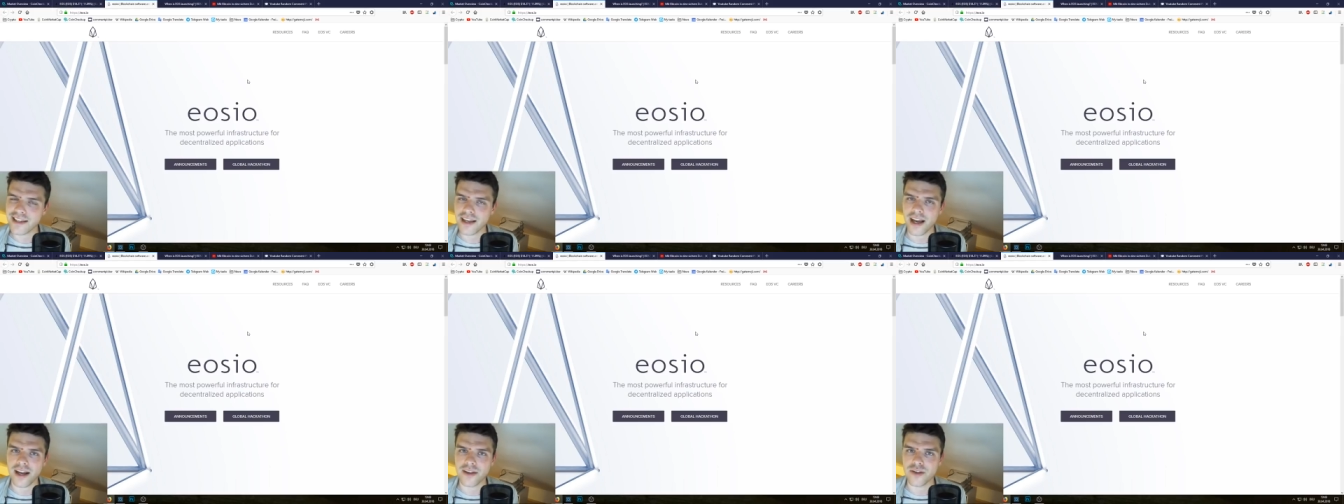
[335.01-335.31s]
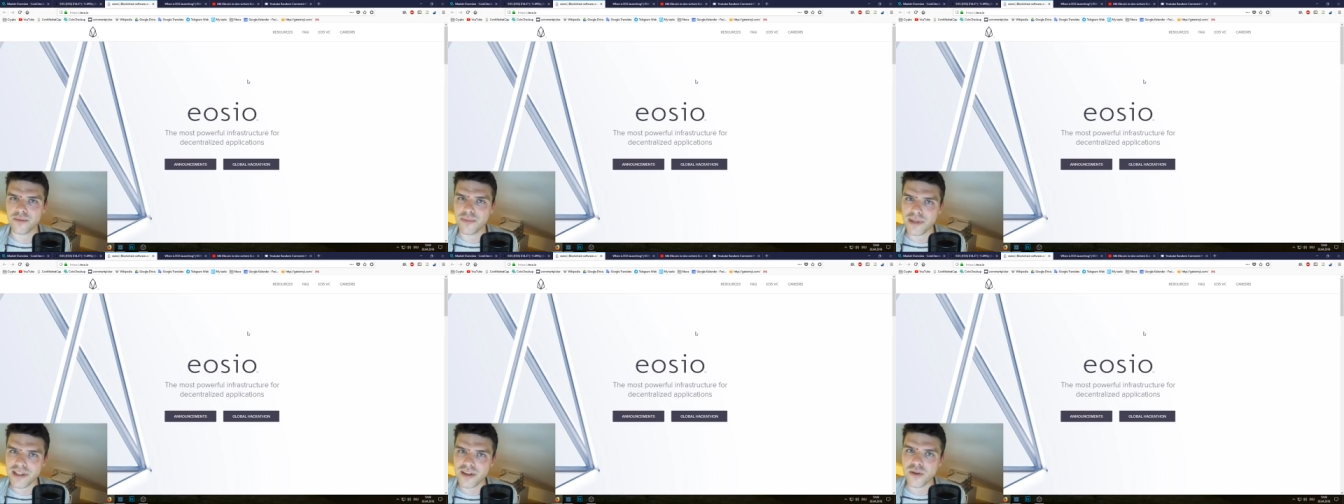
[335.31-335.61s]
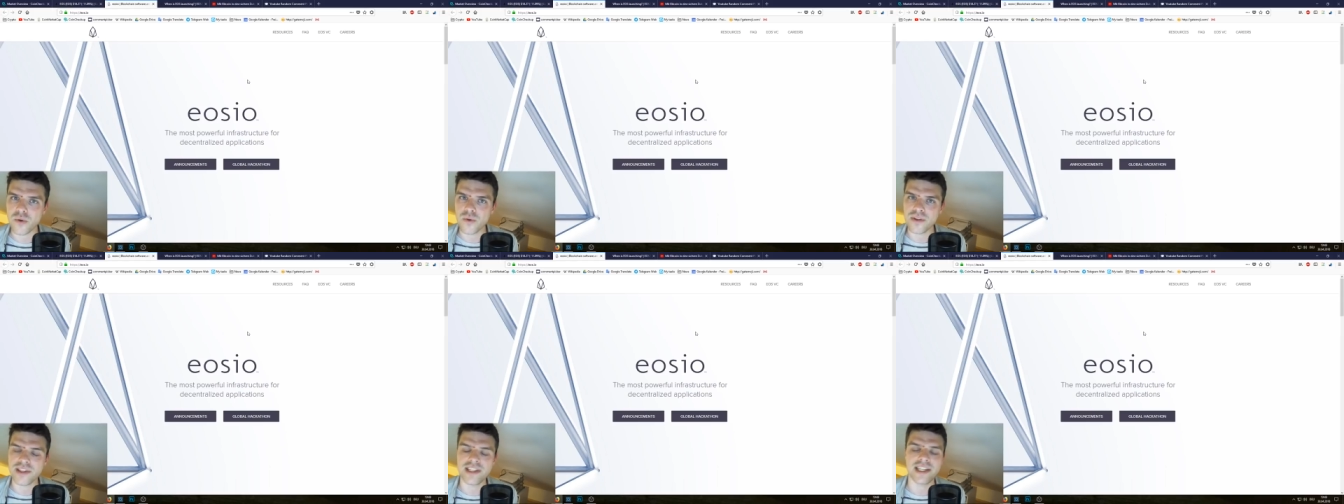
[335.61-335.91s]
also ein
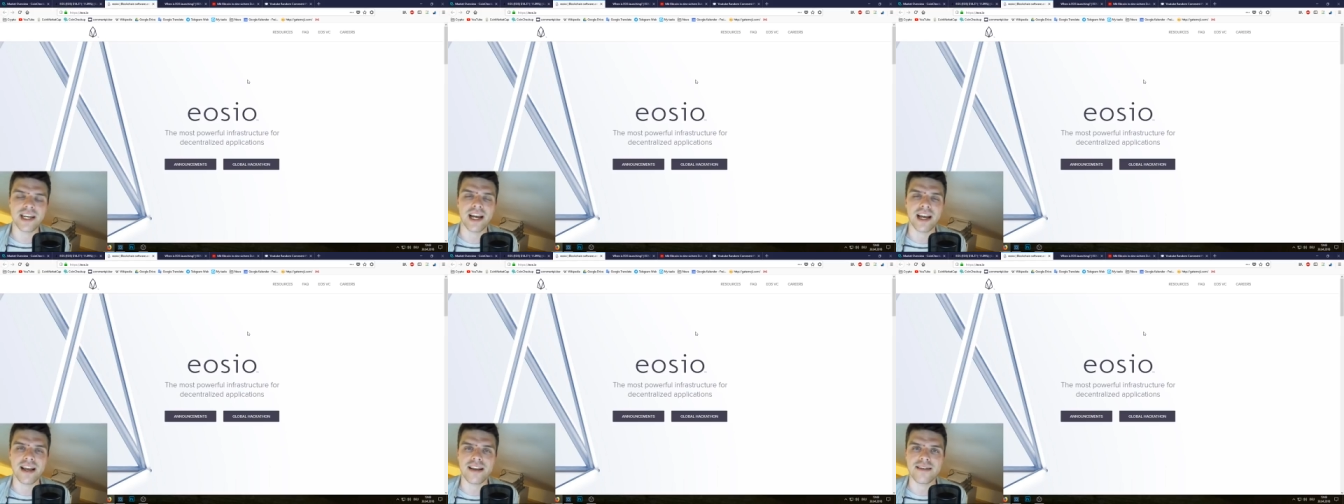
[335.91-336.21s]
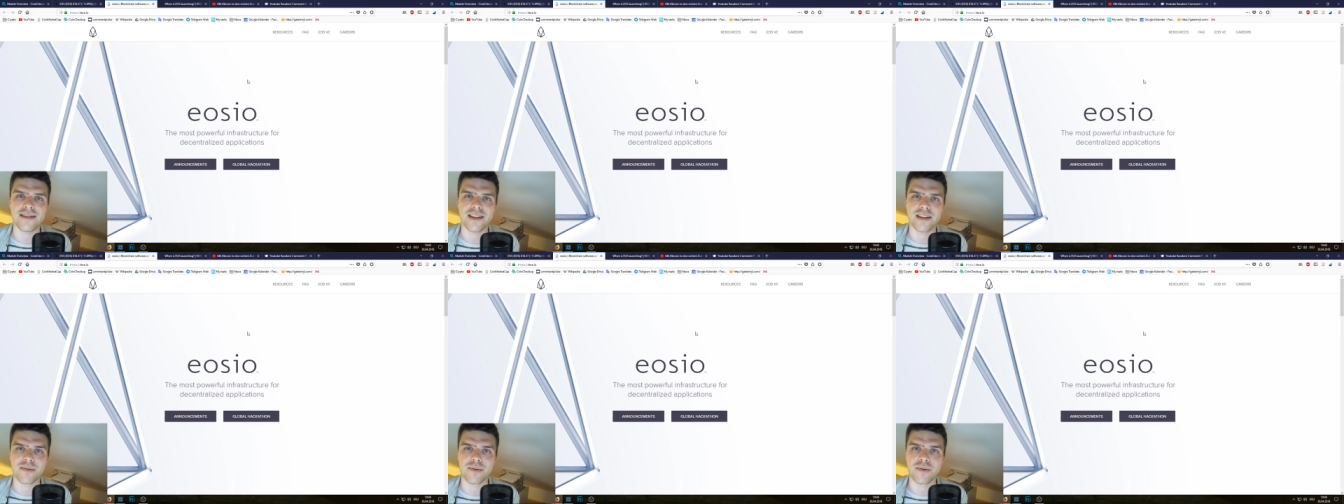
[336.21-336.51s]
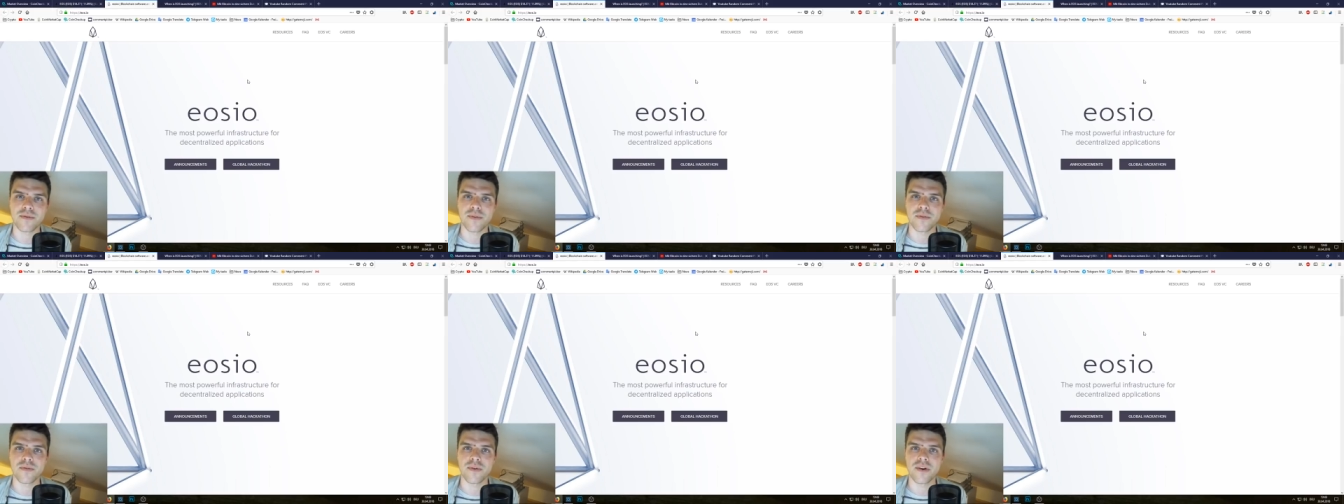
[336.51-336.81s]
bisschen unsicherer ist als
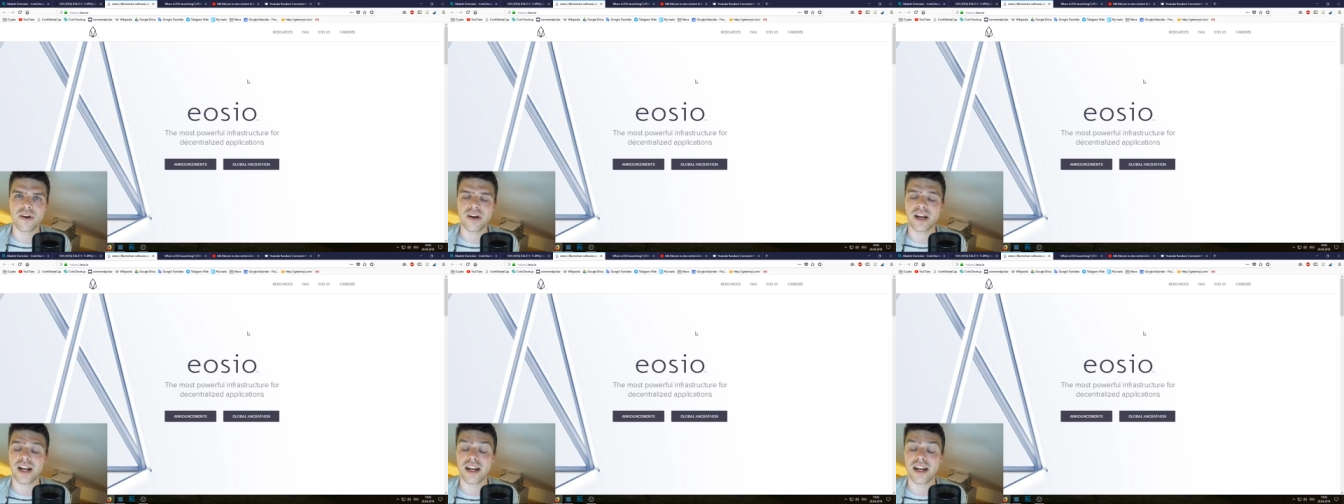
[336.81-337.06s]
Proof of Work,